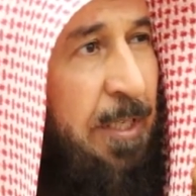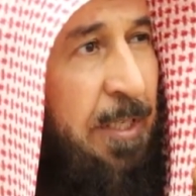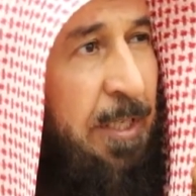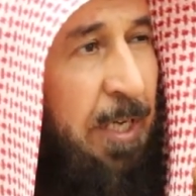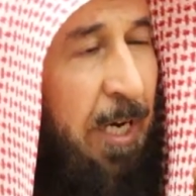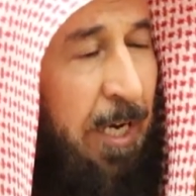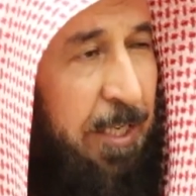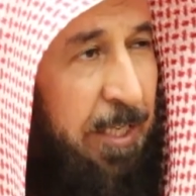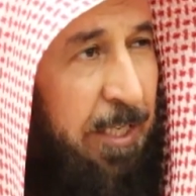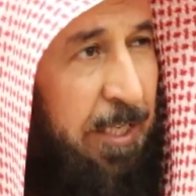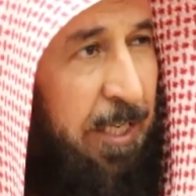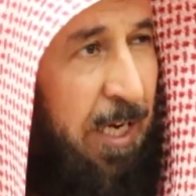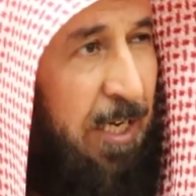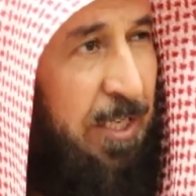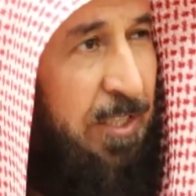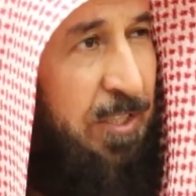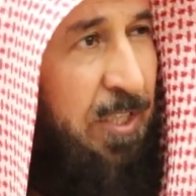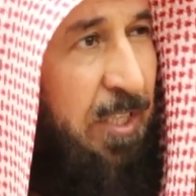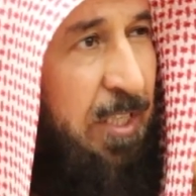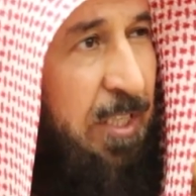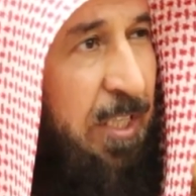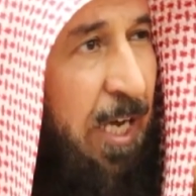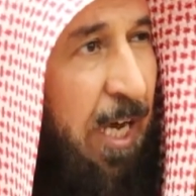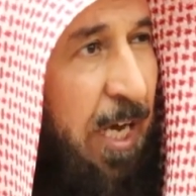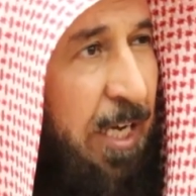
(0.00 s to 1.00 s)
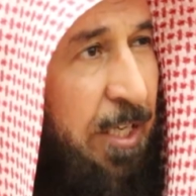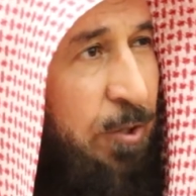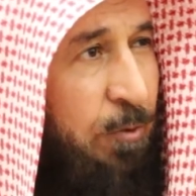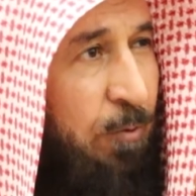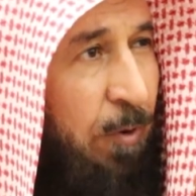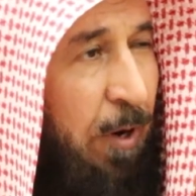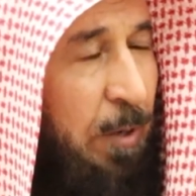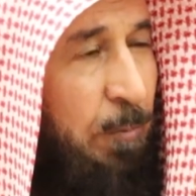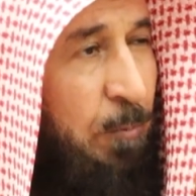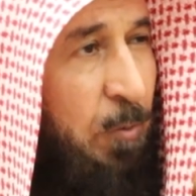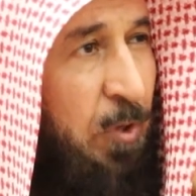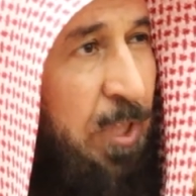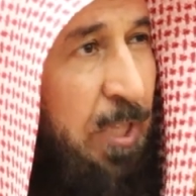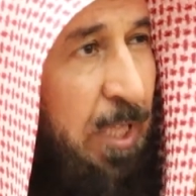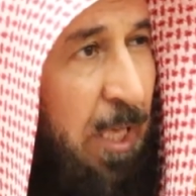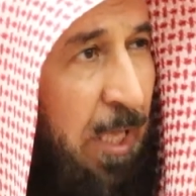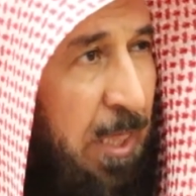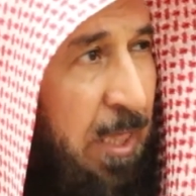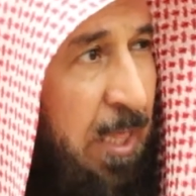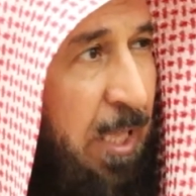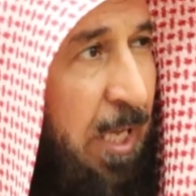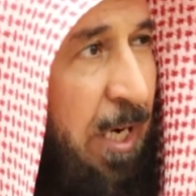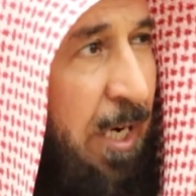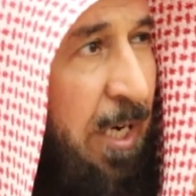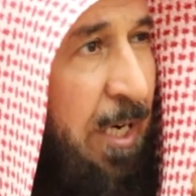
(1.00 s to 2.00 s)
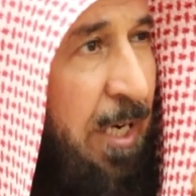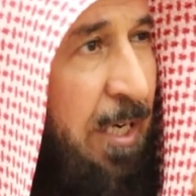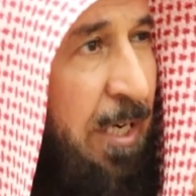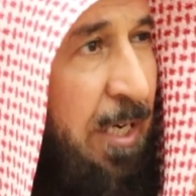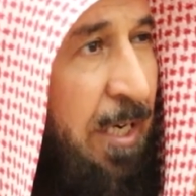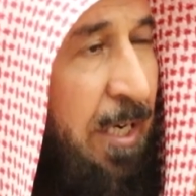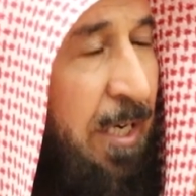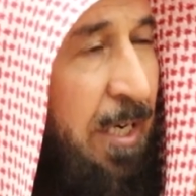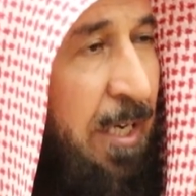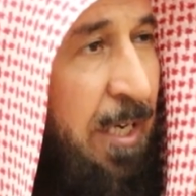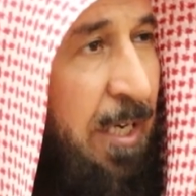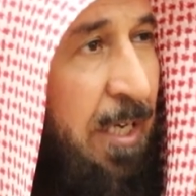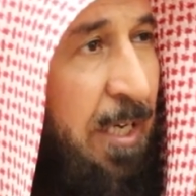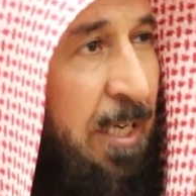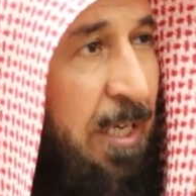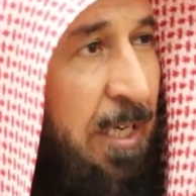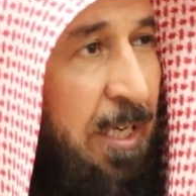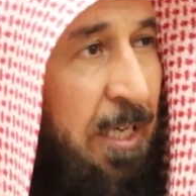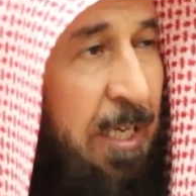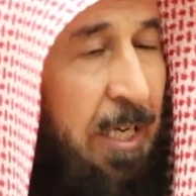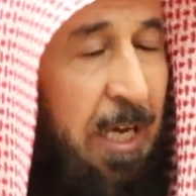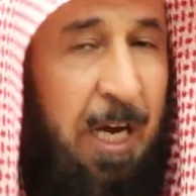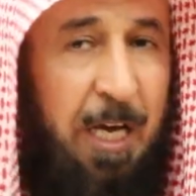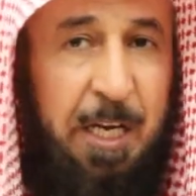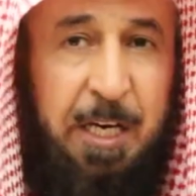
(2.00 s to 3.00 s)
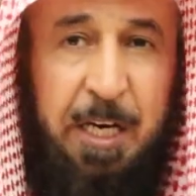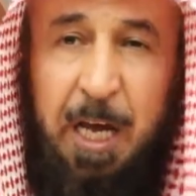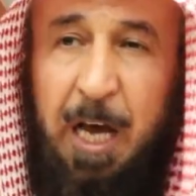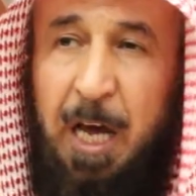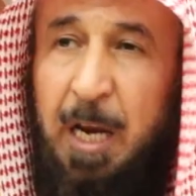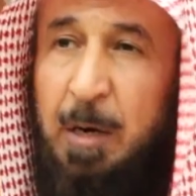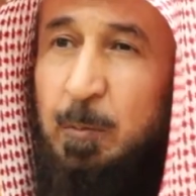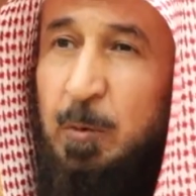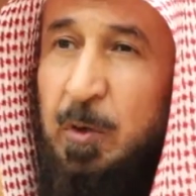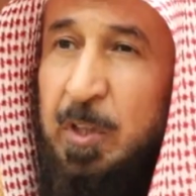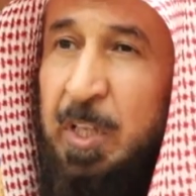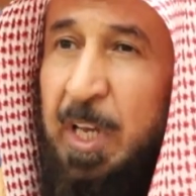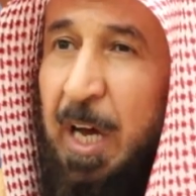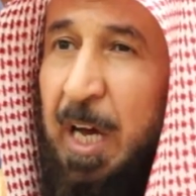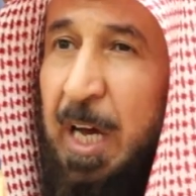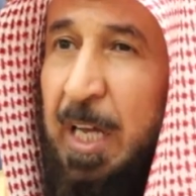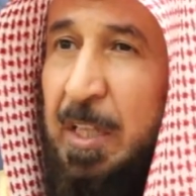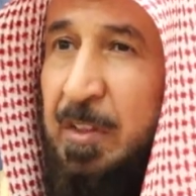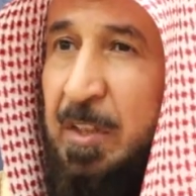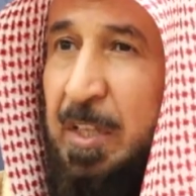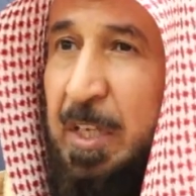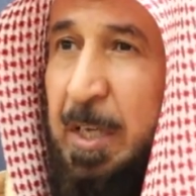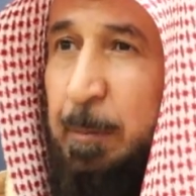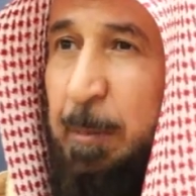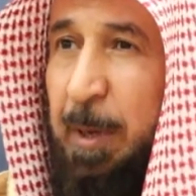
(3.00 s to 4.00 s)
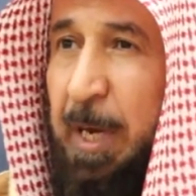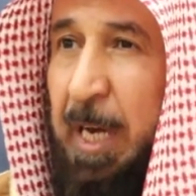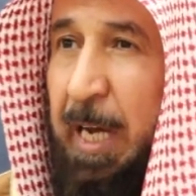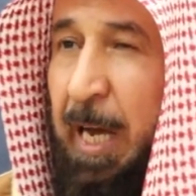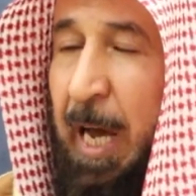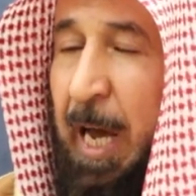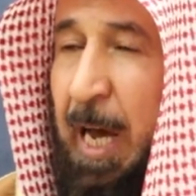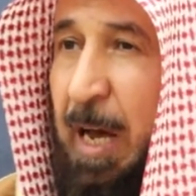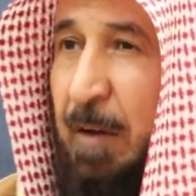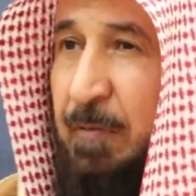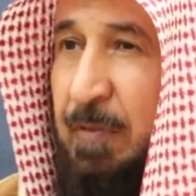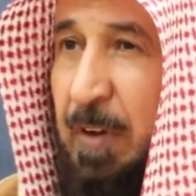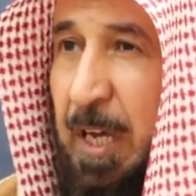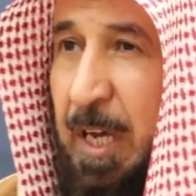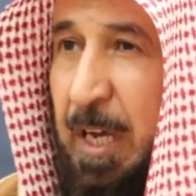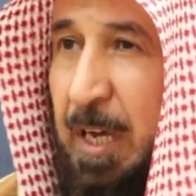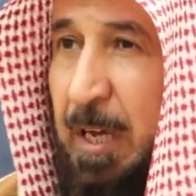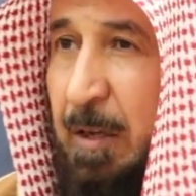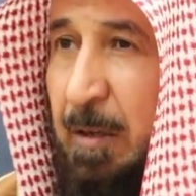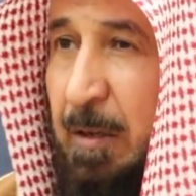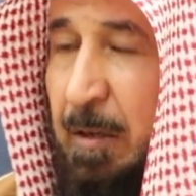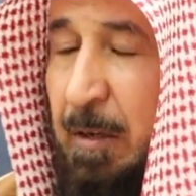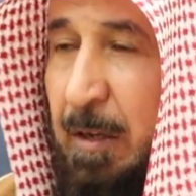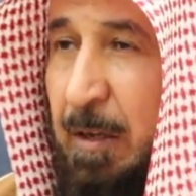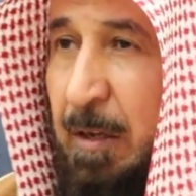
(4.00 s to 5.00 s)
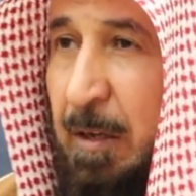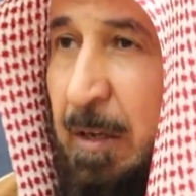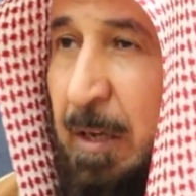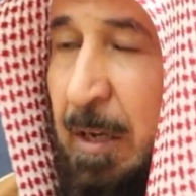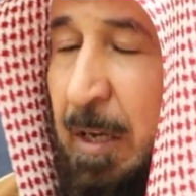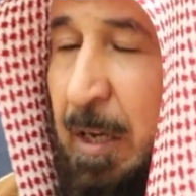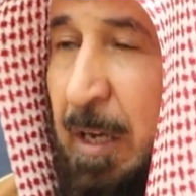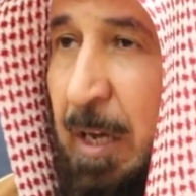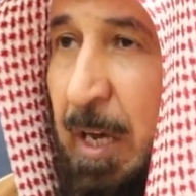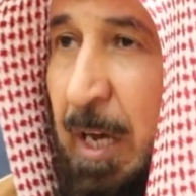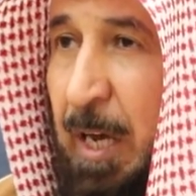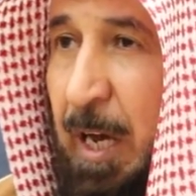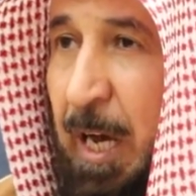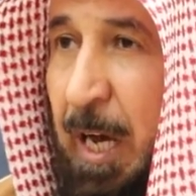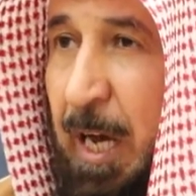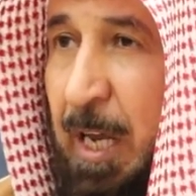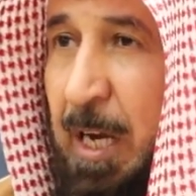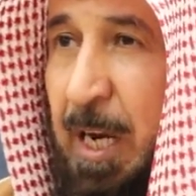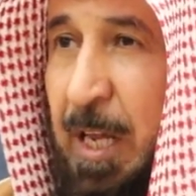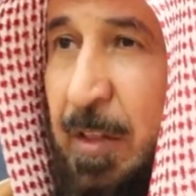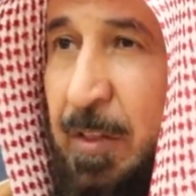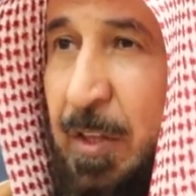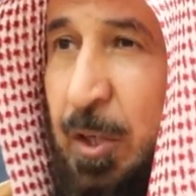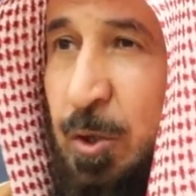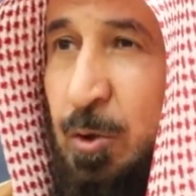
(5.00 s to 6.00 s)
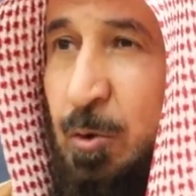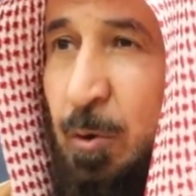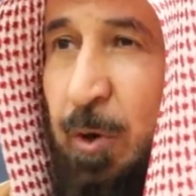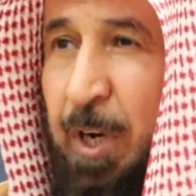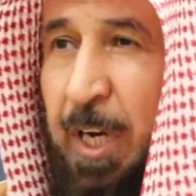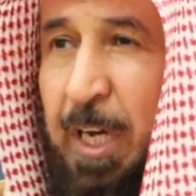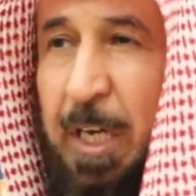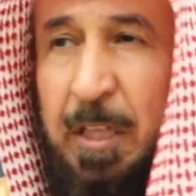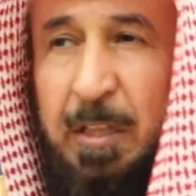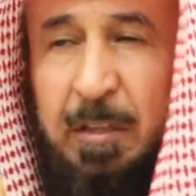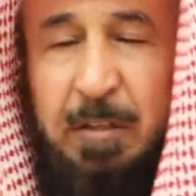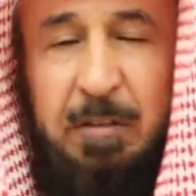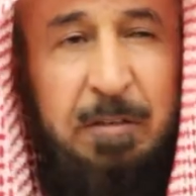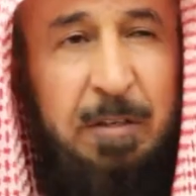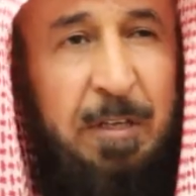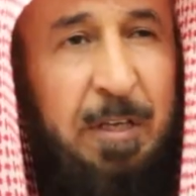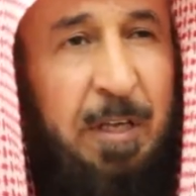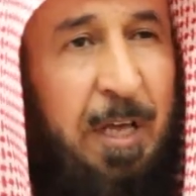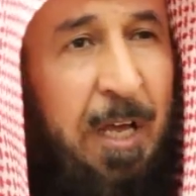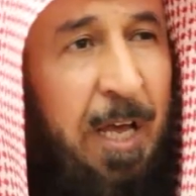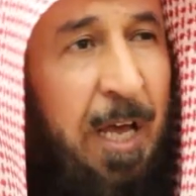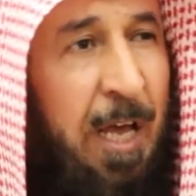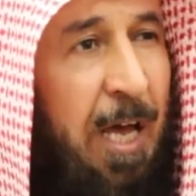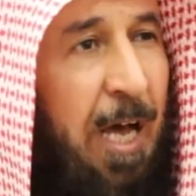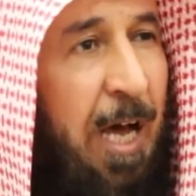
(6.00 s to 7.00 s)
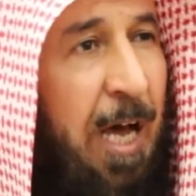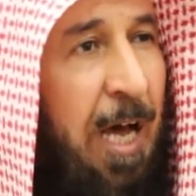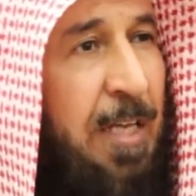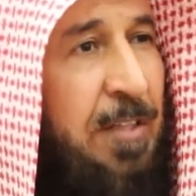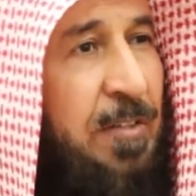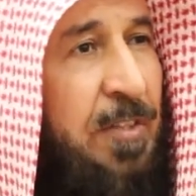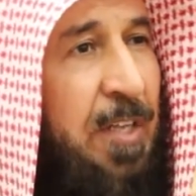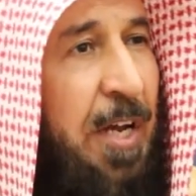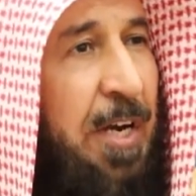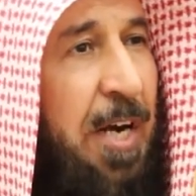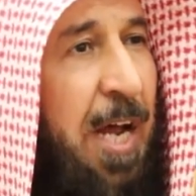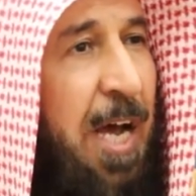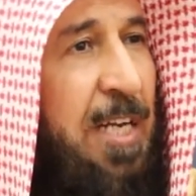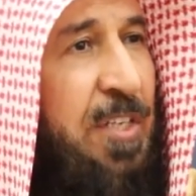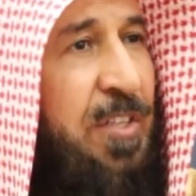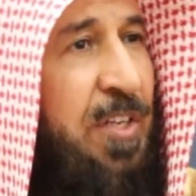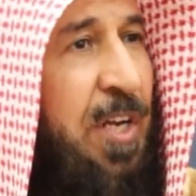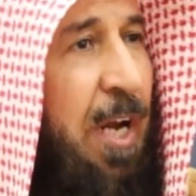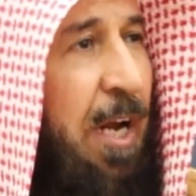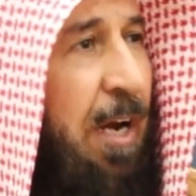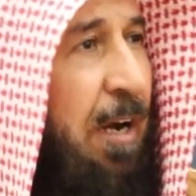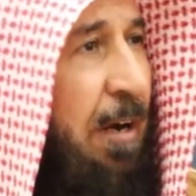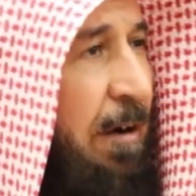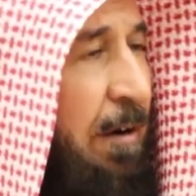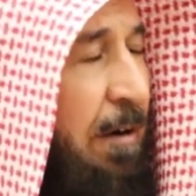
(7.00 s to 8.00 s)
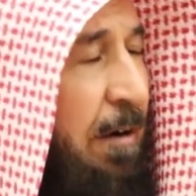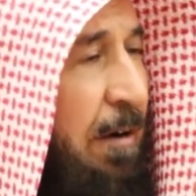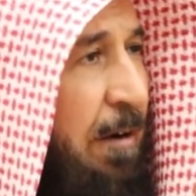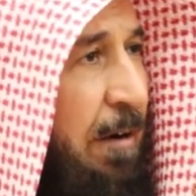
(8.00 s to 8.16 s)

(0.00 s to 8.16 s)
يعني يقصد يا أيها المدثر يعني المتغطي بلحافك الذي تريد أن تنعزل